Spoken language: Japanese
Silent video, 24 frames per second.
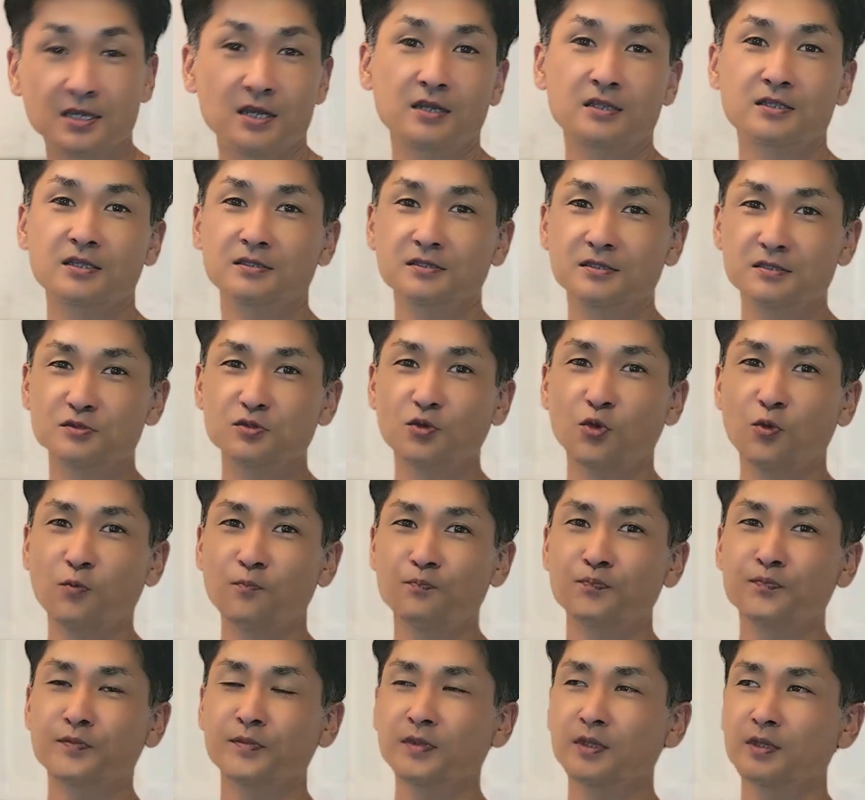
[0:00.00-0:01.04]
かれたんですよ
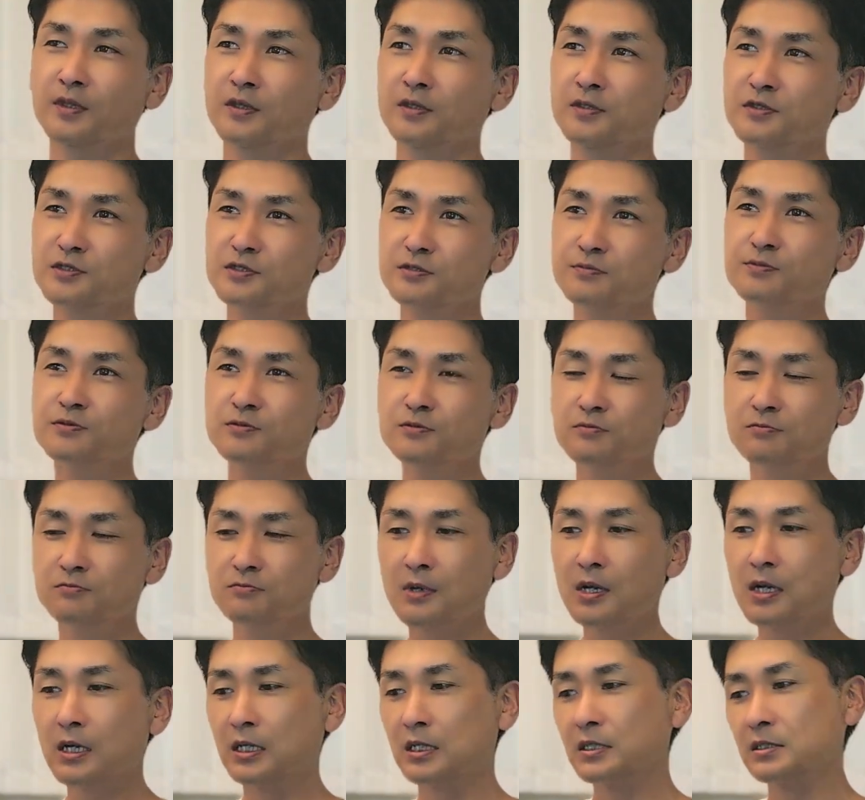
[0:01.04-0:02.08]
自分
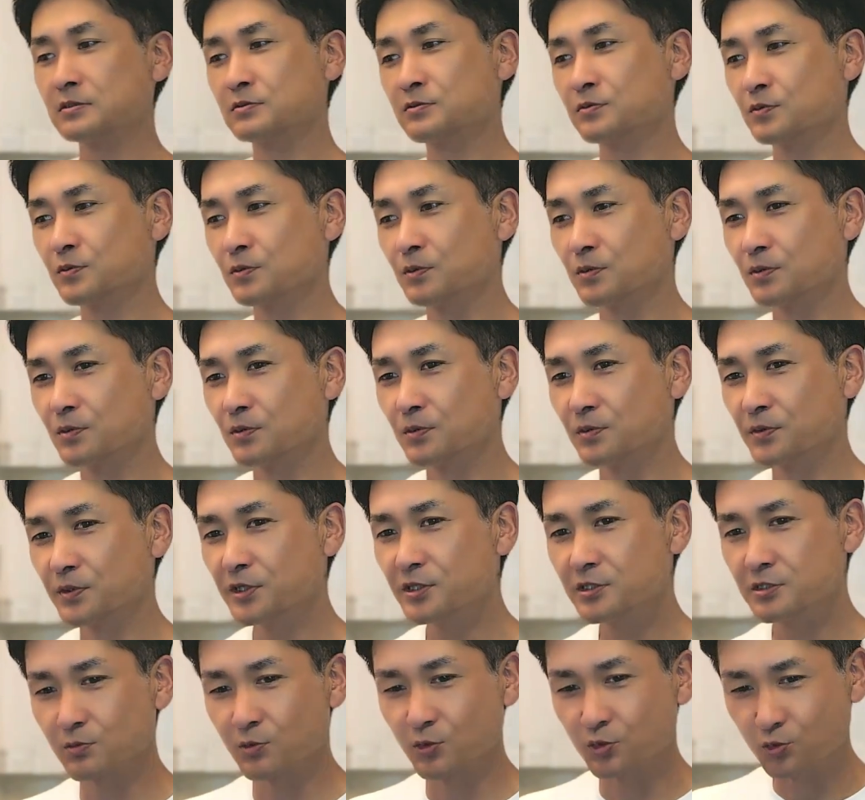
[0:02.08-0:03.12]
はその
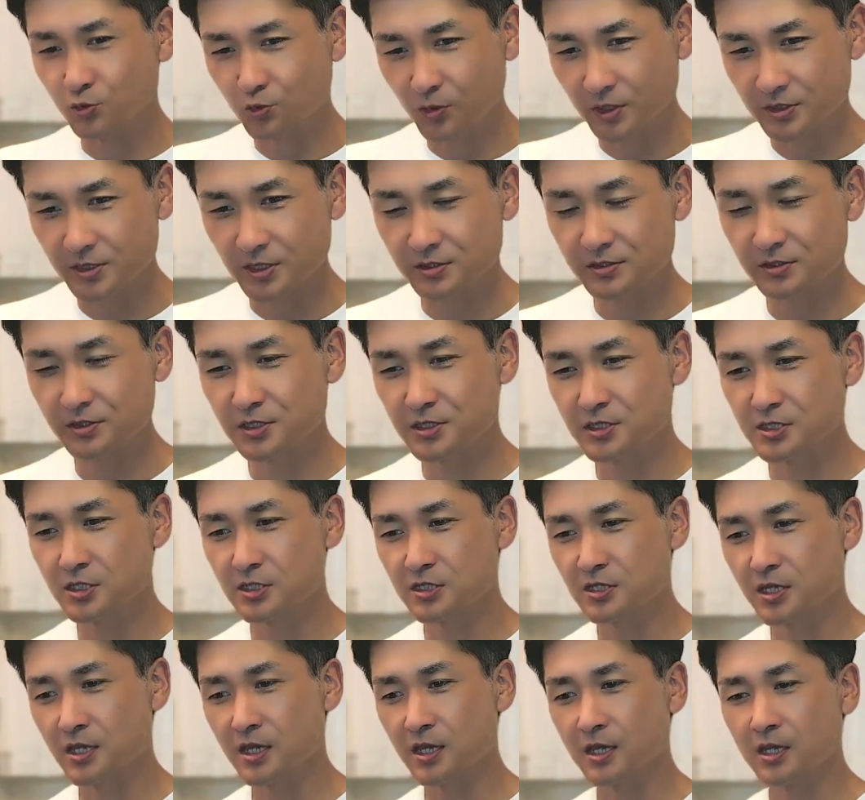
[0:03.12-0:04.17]
いつも動画撮影して
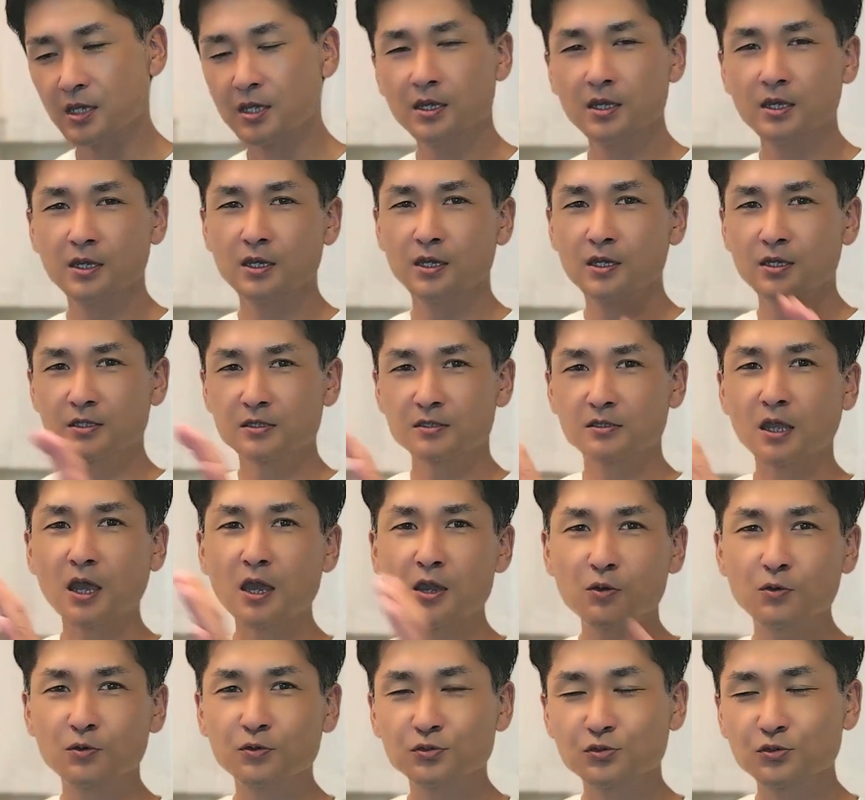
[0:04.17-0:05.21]
て
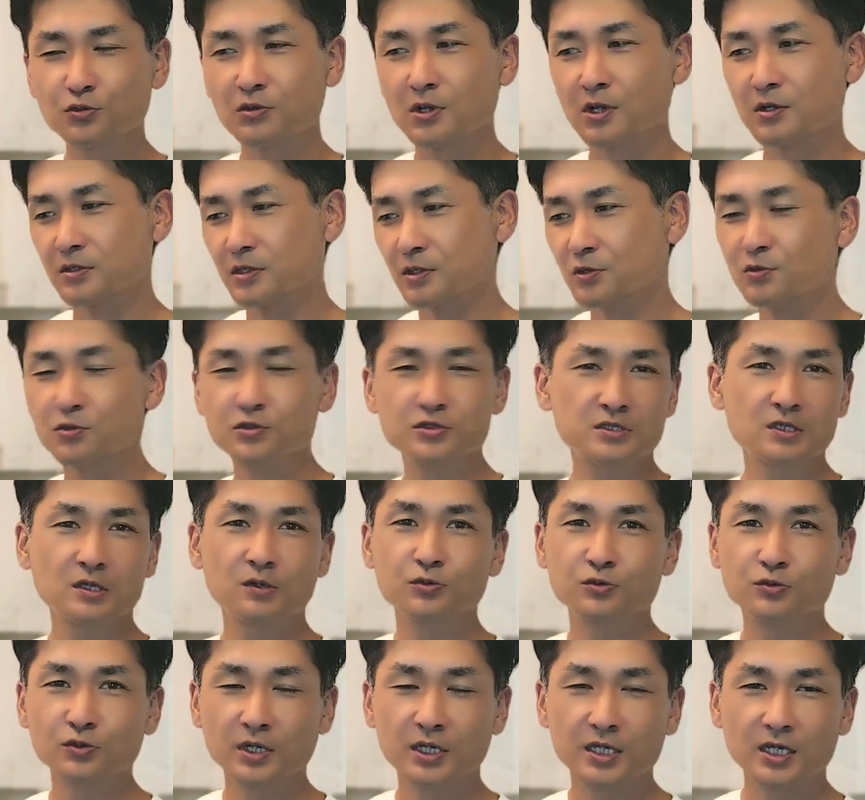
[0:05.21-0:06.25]
台本とかはね用意した
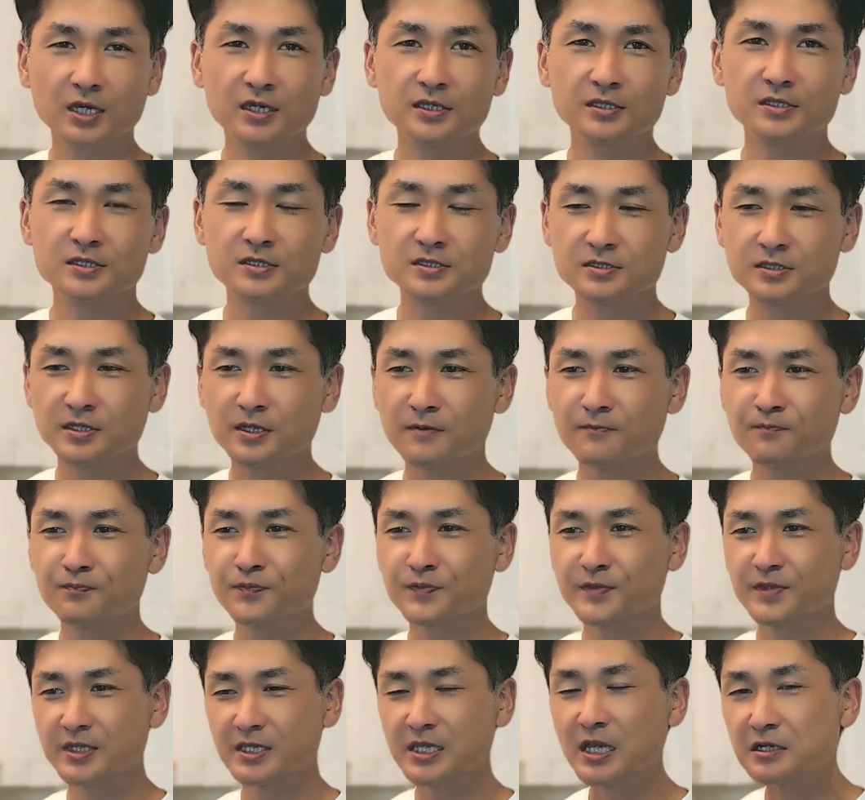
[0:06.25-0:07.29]
ことがないんですね
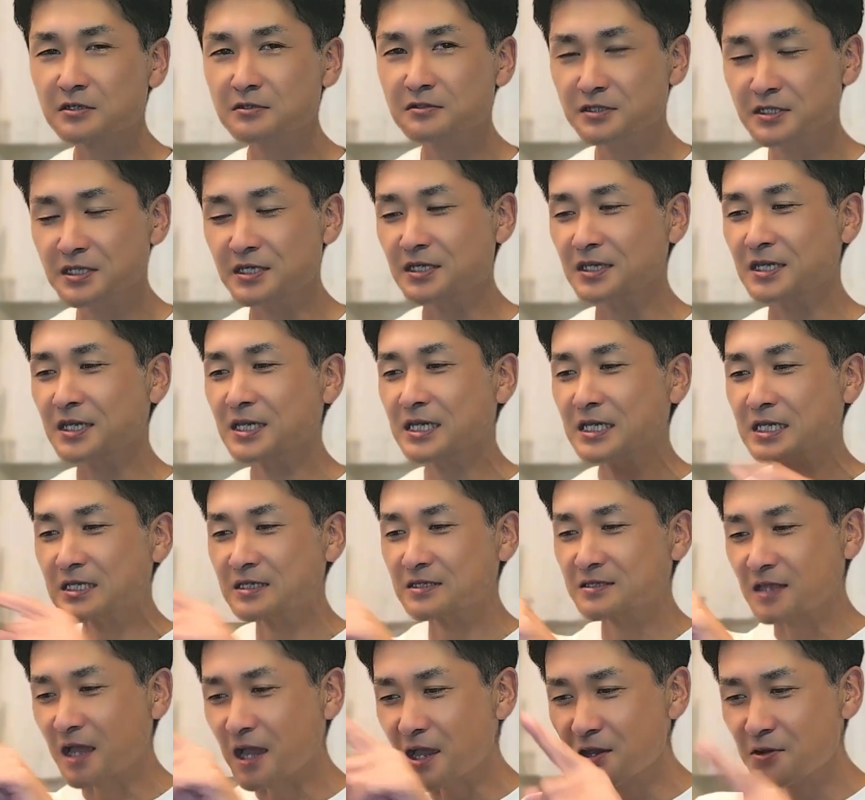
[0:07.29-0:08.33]
逆に
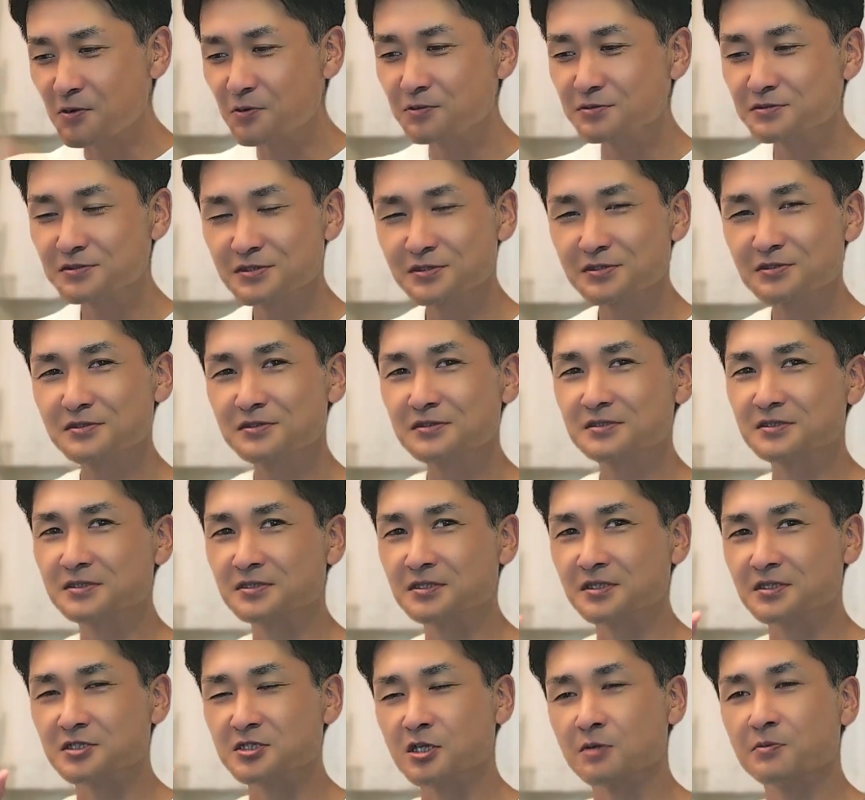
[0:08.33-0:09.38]
台本作っ
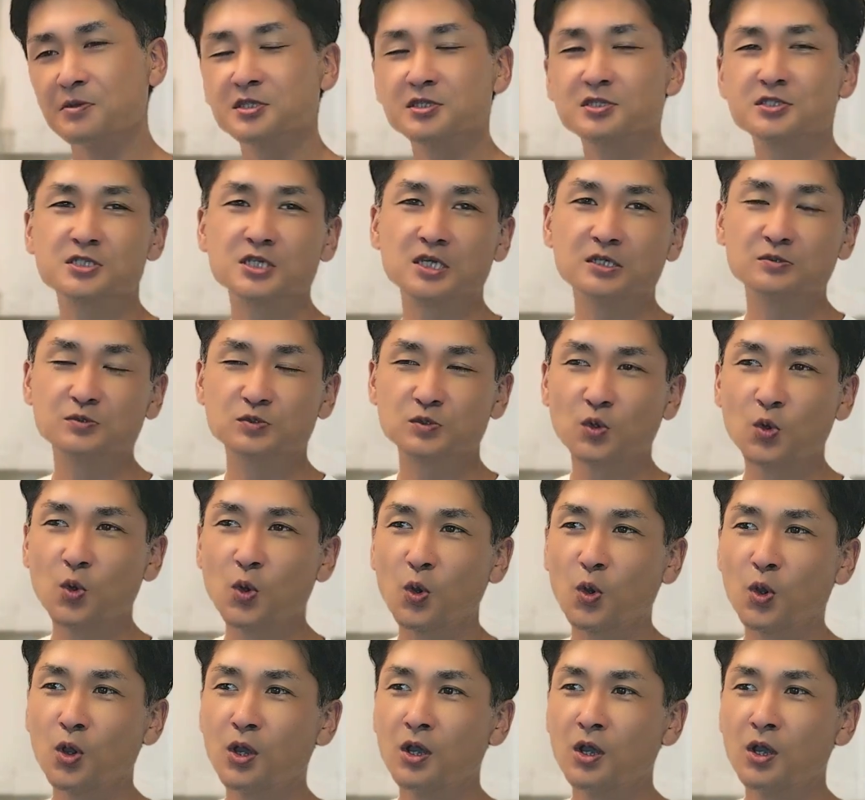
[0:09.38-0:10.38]
て喋っちゃうと